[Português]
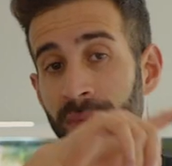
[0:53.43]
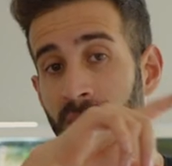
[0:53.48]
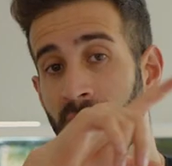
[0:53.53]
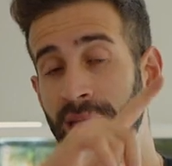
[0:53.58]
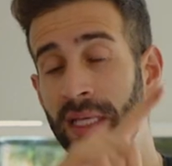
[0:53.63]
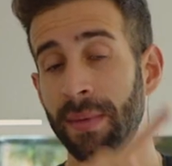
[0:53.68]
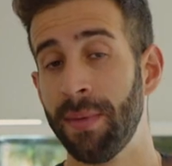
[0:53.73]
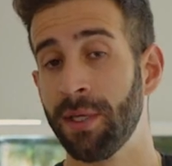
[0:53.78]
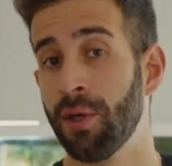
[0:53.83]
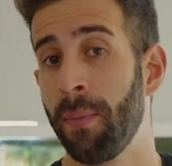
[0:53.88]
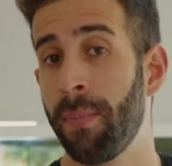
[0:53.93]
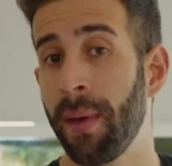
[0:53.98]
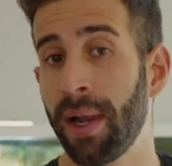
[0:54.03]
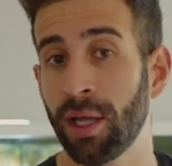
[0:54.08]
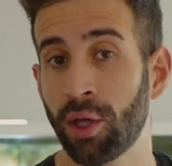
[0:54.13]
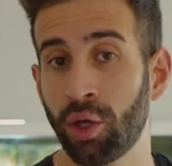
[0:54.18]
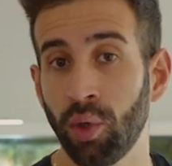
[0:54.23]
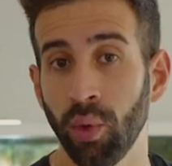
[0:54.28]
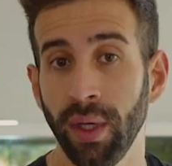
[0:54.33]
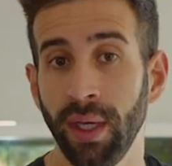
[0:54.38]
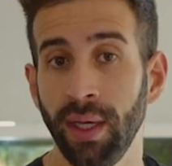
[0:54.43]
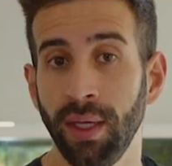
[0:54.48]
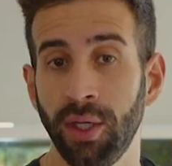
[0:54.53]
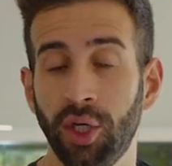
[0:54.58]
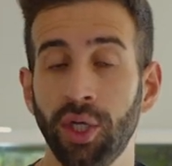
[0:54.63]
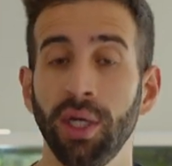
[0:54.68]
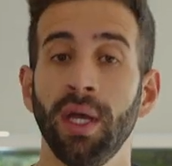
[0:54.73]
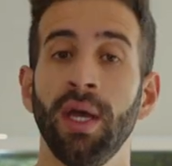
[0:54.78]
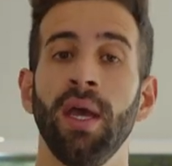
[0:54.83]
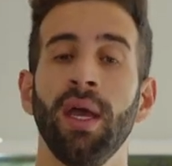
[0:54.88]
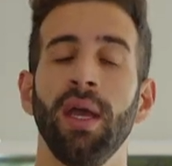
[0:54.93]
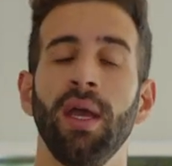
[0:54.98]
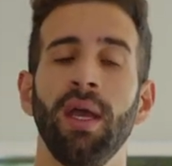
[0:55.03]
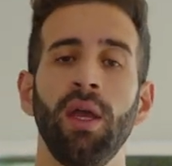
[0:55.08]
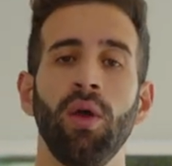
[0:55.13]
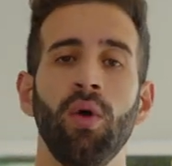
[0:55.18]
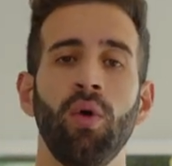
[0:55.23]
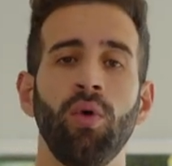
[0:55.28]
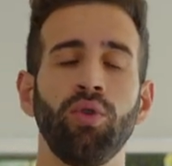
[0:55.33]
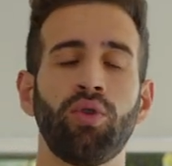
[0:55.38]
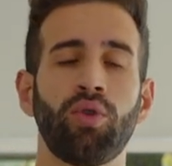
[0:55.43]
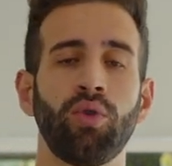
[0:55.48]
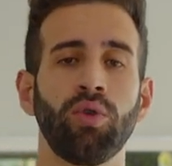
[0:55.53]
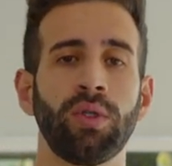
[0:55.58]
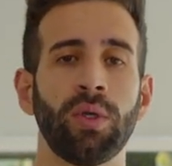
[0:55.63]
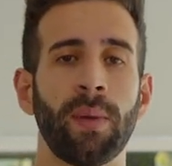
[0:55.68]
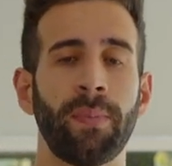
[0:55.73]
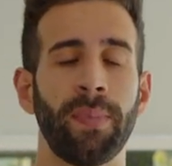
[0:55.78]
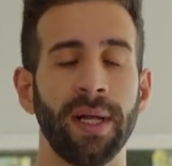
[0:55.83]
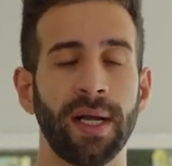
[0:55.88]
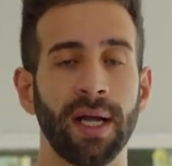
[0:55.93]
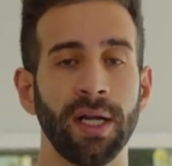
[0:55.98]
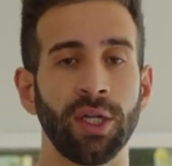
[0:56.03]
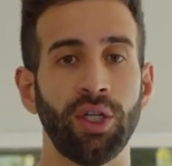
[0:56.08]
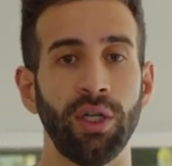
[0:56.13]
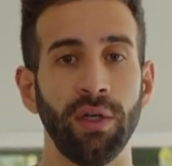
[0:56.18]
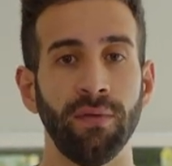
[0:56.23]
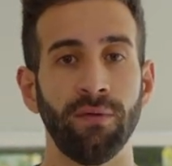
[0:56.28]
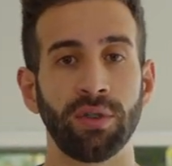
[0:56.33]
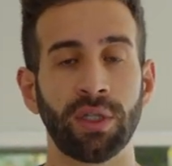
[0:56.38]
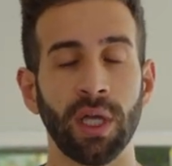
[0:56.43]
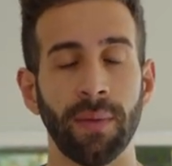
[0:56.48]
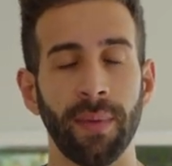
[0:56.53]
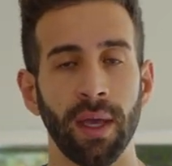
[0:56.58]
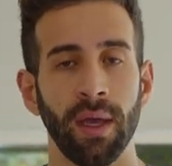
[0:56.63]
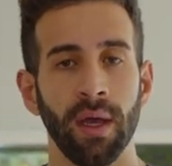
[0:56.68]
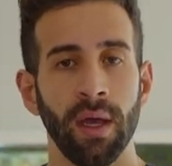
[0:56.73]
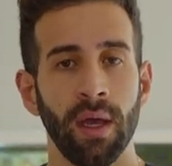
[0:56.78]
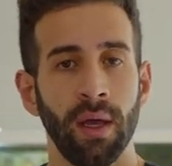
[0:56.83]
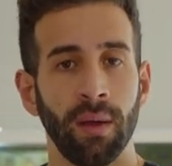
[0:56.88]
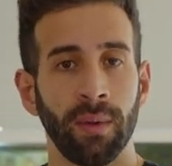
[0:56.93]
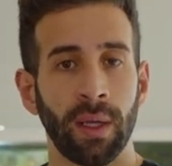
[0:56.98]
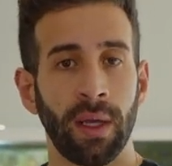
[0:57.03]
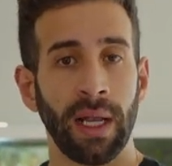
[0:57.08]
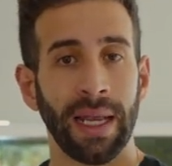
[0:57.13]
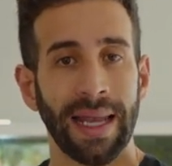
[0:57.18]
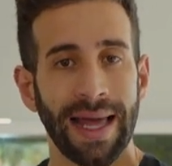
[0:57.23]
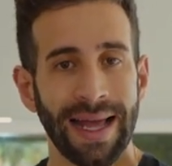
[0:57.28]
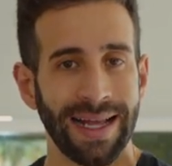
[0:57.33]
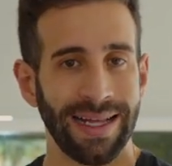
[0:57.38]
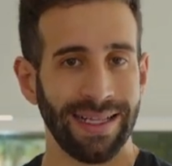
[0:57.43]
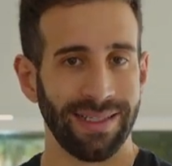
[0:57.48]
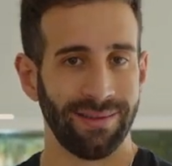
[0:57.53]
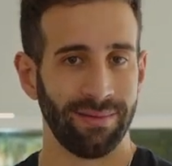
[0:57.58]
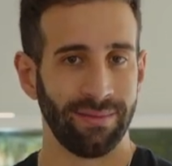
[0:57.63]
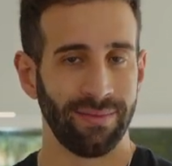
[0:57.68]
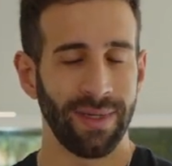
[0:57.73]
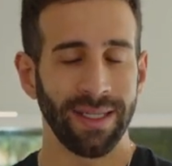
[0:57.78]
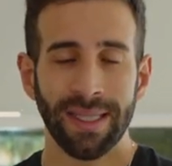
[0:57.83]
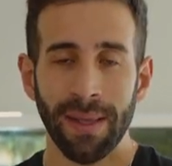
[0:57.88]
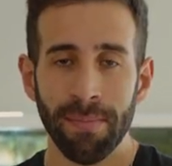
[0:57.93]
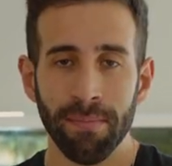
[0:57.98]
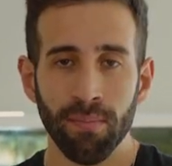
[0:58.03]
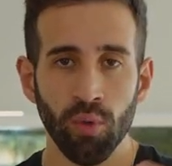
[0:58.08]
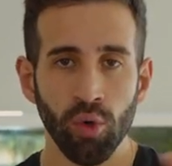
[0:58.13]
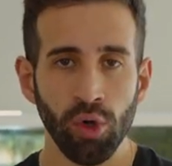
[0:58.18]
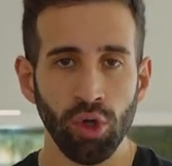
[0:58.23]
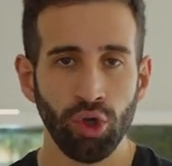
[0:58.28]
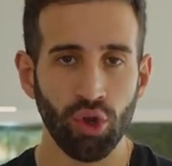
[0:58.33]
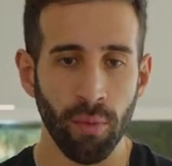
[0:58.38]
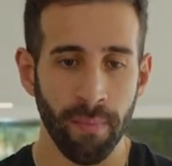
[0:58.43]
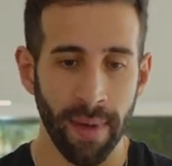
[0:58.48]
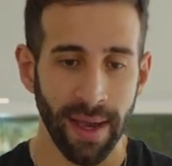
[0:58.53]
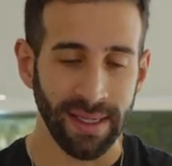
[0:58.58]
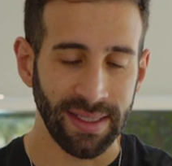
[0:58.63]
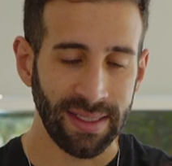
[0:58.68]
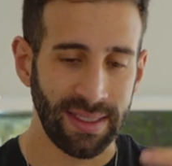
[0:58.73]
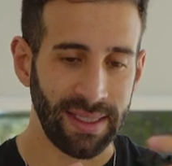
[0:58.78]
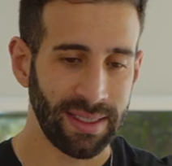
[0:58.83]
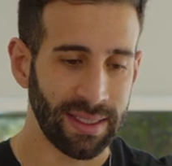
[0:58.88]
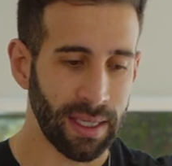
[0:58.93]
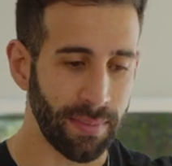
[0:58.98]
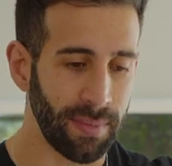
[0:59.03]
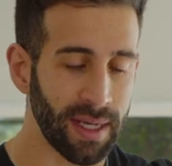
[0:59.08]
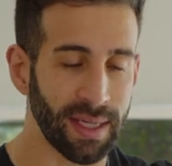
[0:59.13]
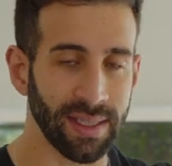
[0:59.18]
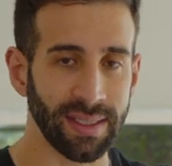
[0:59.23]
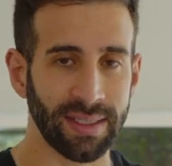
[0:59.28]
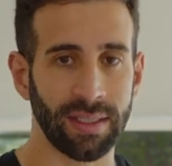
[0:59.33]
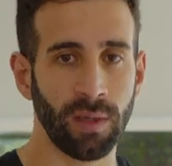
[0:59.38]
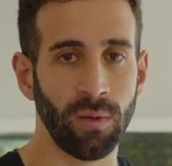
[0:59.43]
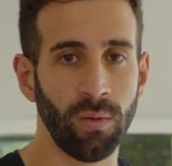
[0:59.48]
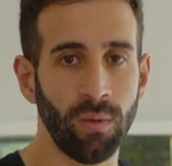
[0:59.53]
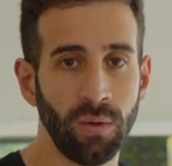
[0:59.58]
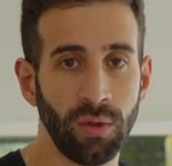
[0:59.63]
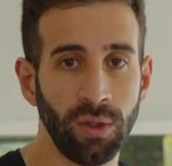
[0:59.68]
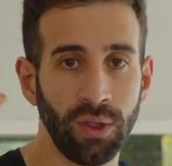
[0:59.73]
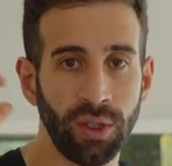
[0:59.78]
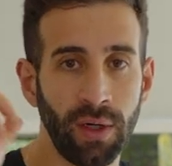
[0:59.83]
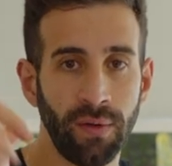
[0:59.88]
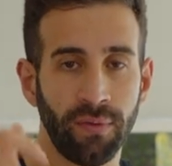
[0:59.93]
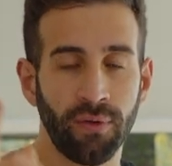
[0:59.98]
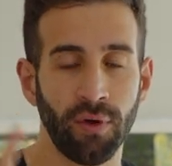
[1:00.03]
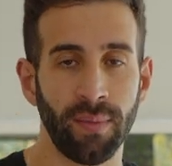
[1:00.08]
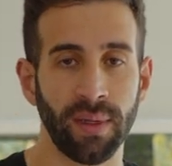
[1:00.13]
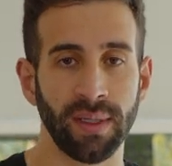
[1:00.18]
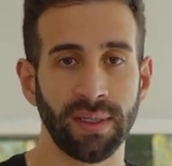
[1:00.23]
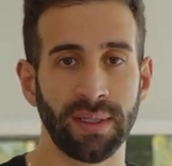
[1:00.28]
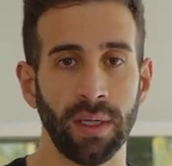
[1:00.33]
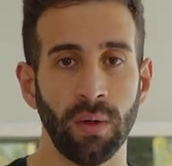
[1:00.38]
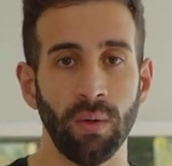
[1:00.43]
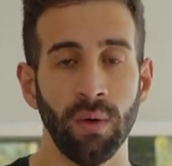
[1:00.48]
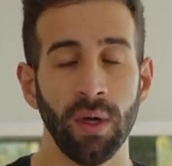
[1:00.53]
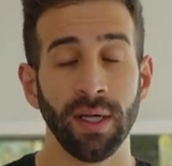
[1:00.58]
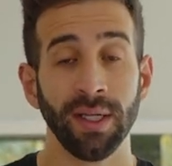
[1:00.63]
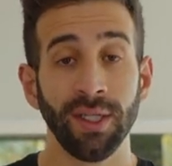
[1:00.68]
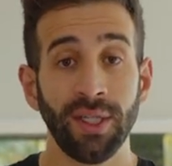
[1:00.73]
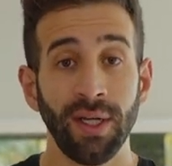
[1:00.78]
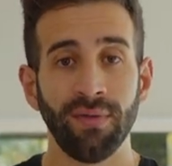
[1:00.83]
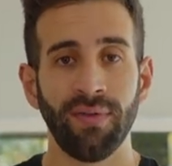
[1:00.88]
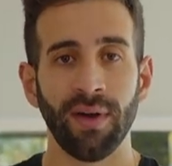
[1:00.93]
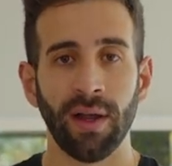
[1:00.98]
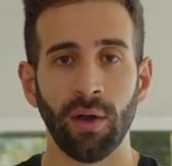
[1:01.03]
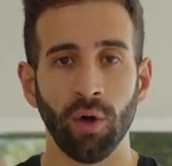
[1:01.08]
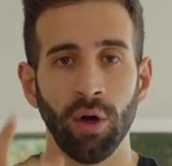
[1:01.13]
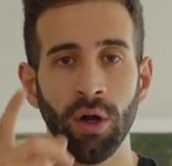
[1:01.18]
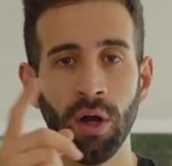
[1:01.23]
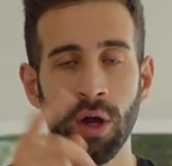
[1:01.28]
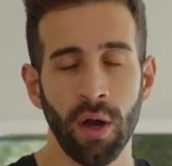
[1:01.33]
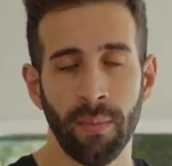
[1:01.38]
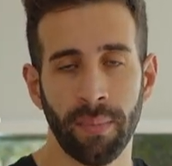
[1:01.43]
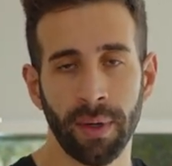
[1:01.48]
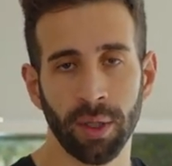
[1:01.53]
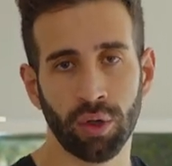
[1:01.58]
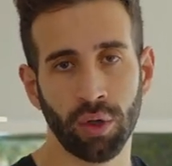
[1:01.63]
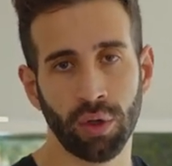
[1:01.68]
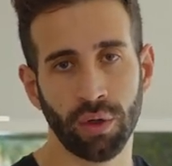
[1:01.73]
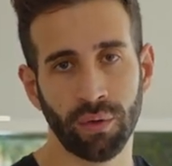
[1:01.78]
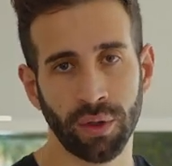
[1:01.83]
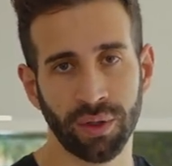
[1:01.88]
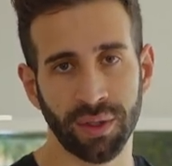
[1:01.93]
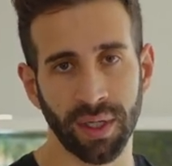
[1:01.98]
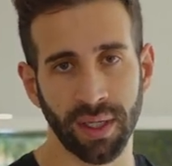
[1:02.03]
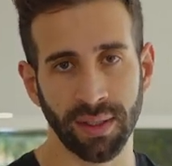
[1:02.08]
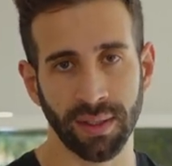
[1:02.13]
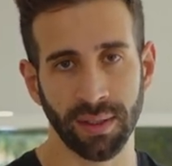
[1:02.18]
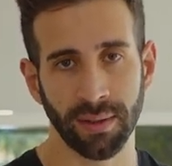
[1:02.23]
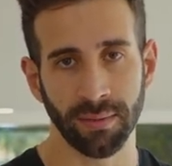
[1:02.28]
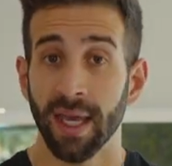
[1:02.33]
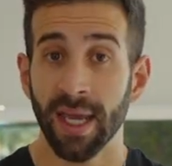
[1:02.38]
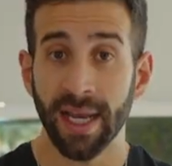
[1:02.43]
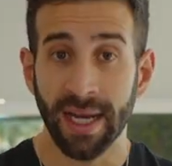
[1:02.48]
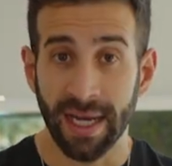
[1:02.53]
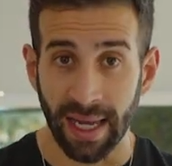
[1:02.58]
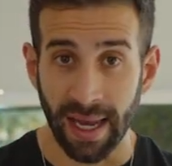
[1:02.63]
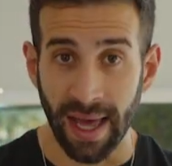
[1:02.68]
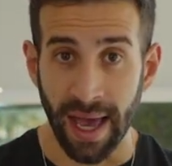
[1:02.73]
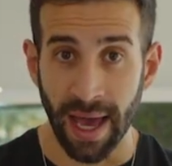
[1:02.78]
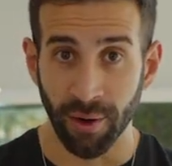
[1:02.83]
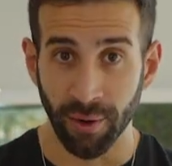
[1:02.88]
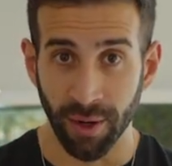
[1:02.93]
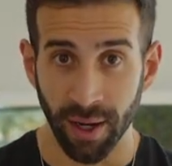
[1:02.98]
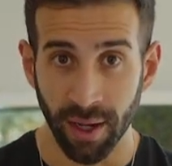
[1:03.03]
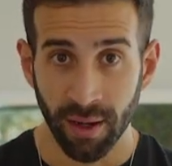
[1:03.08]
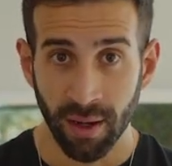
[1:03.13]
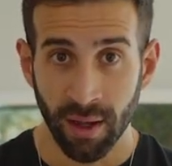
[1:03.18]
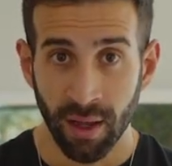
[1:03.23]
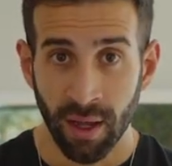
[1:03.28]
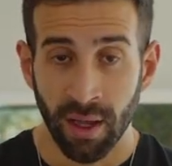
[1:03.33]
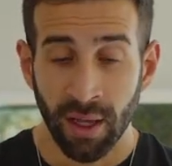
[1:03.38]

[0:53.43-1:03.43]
até mesmo pela Twitch e outros aplicativos também que lá vai ter muito mais disseminação de informação de valor para todos vocês. E claro, né?